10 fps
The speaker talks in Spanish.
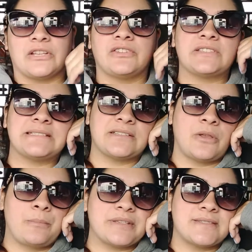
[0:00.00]
Entonces
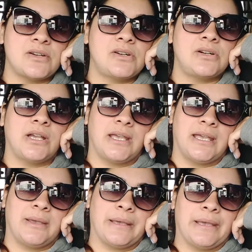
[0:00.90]
esto empezó
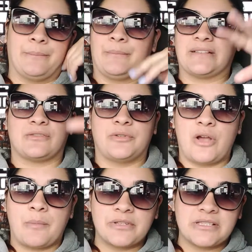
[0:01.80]
eh, más o
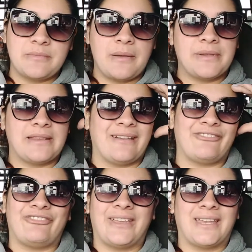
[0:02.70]
menos aproximadamente
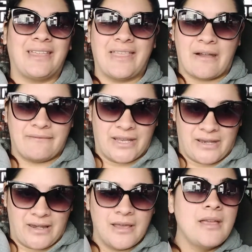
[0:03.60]
fines de
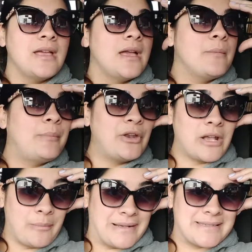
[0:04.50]
abril. Pero
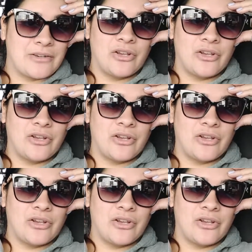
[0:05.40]
¿qué pasa?